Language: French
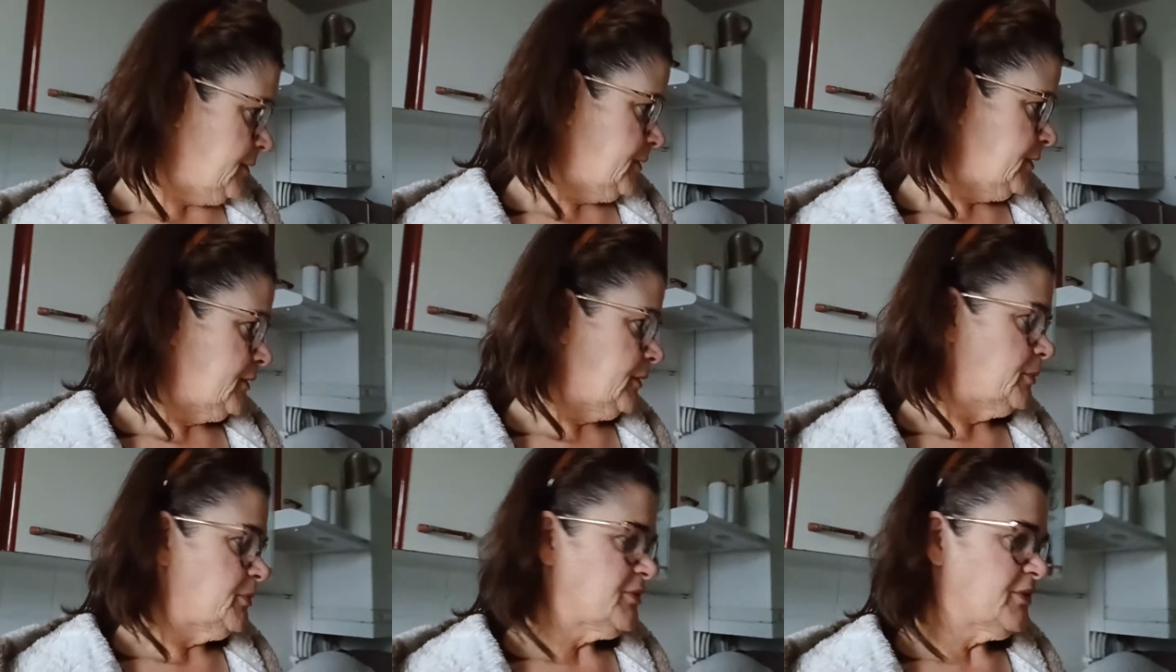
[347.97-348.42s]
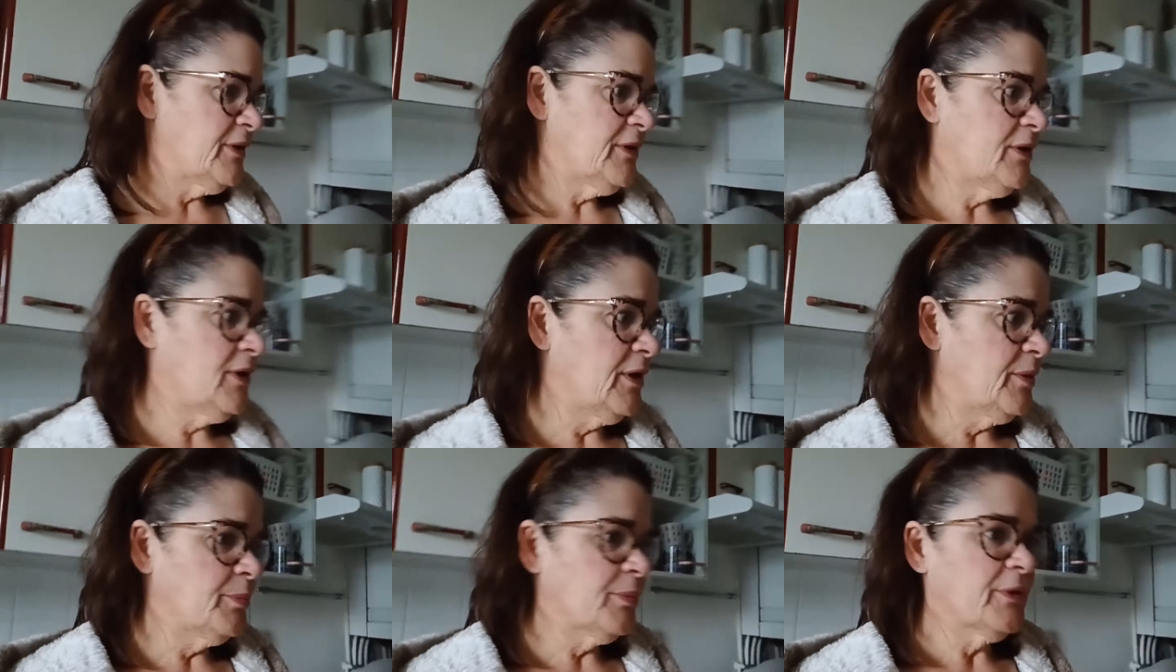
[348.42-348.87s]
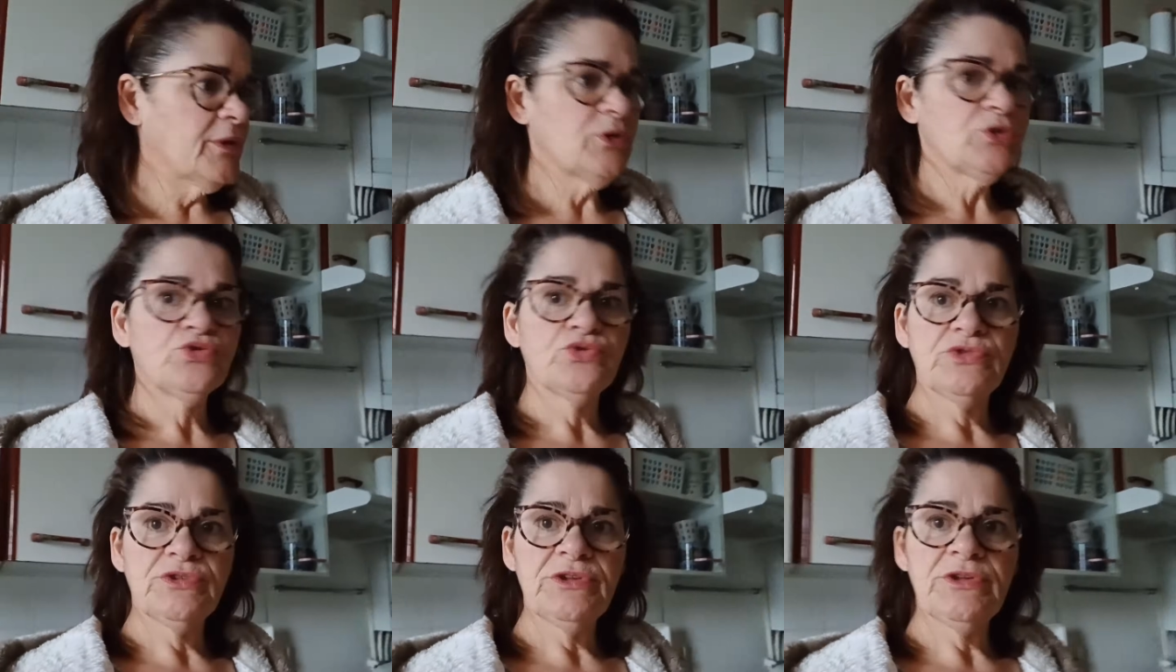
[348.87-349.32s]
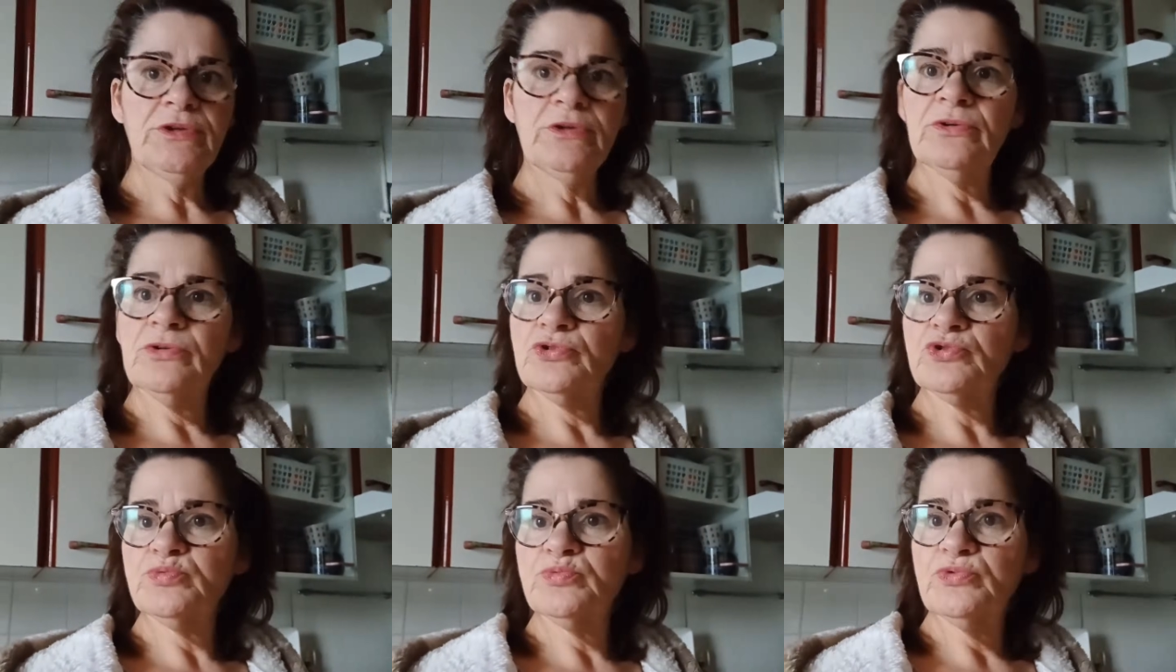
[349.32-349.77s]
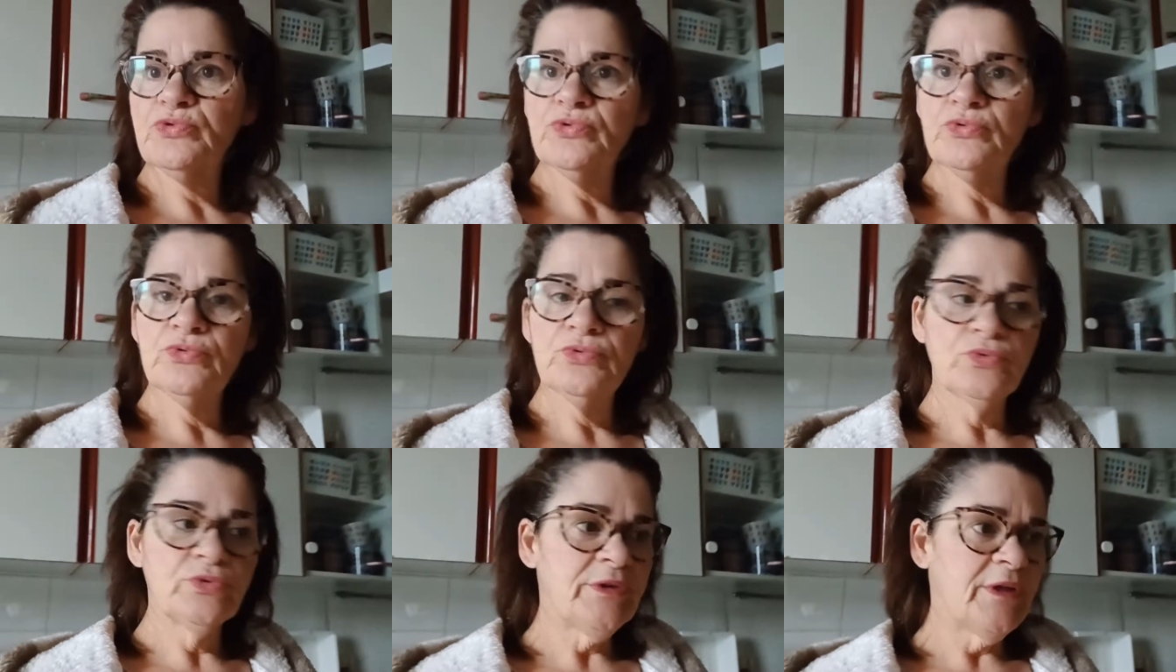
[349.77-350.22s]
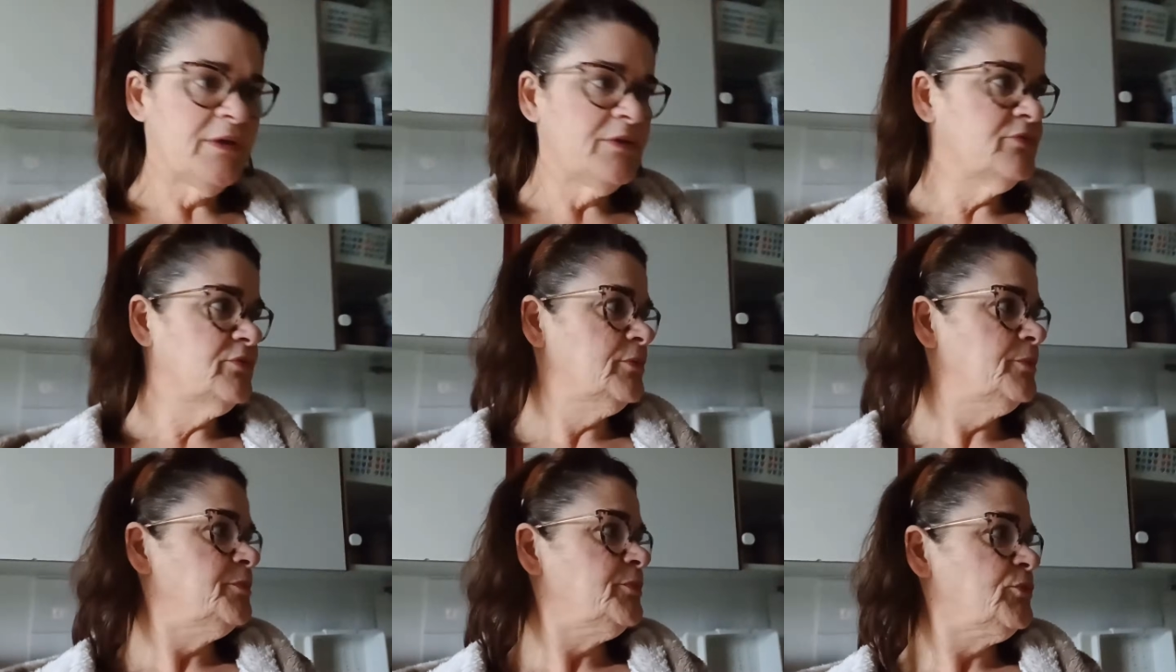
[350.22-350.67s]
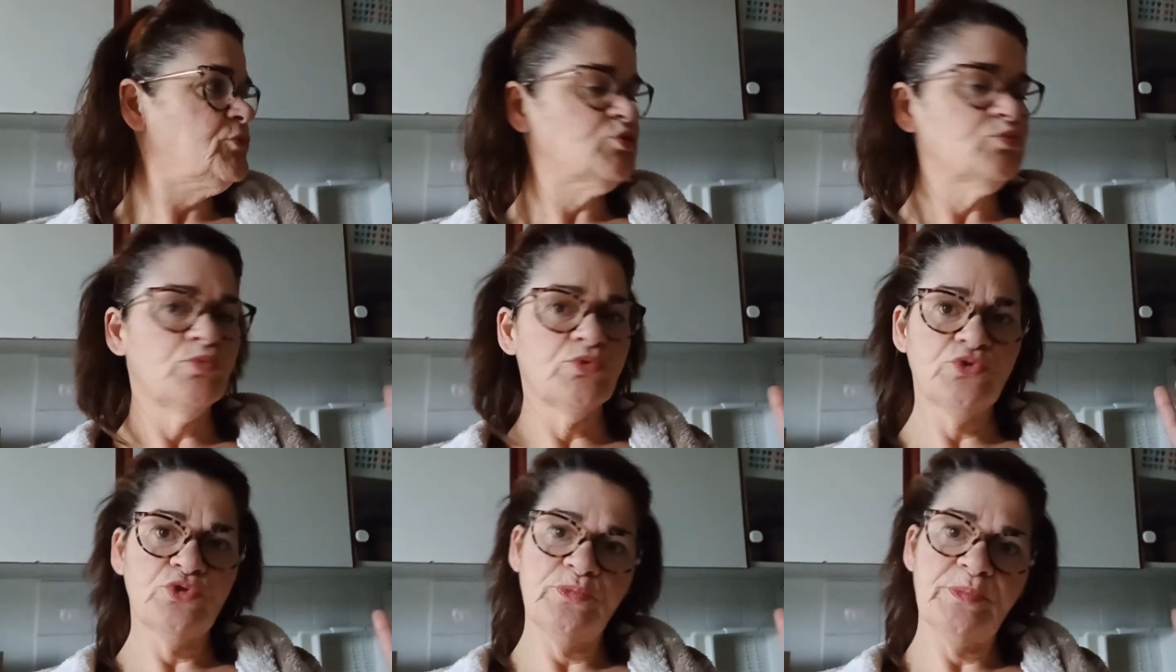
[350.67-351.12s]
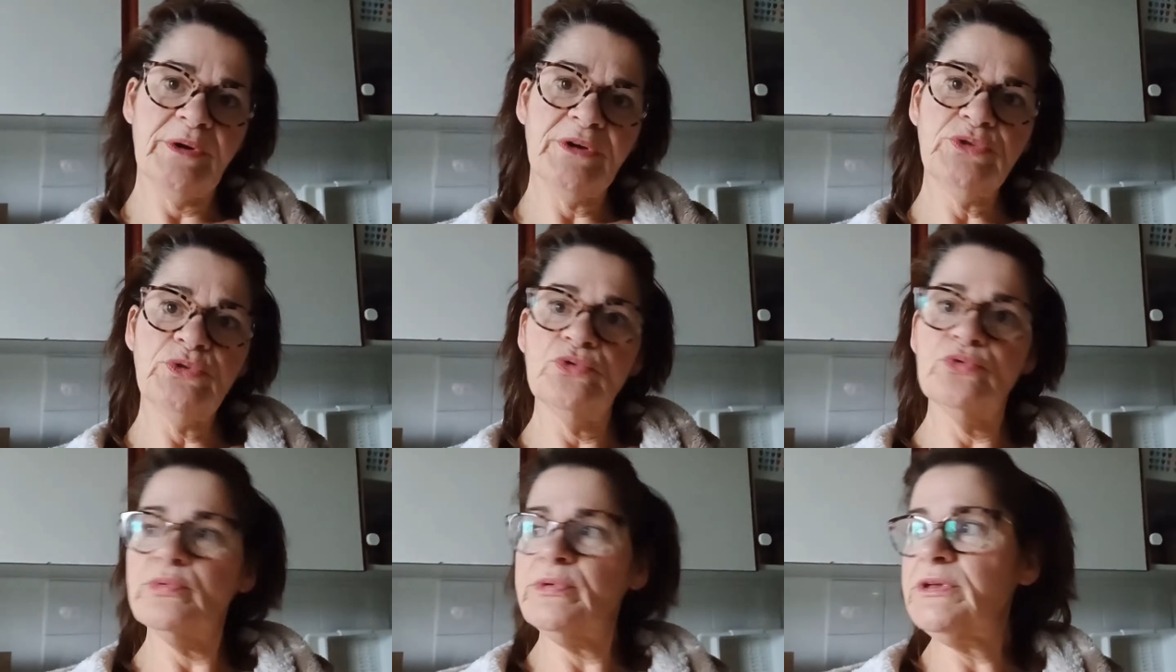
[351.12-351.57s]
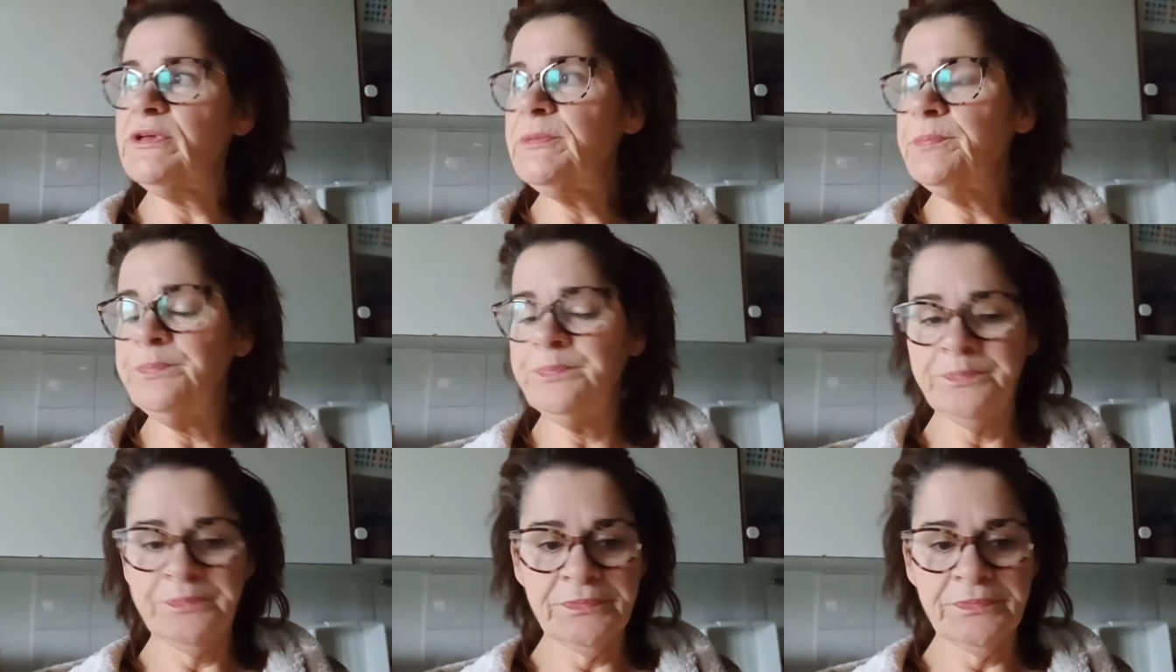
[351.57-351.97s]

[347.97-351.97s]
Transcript: Et comme ça, après jeudi, quand je me lève, je m'occuperai de lui,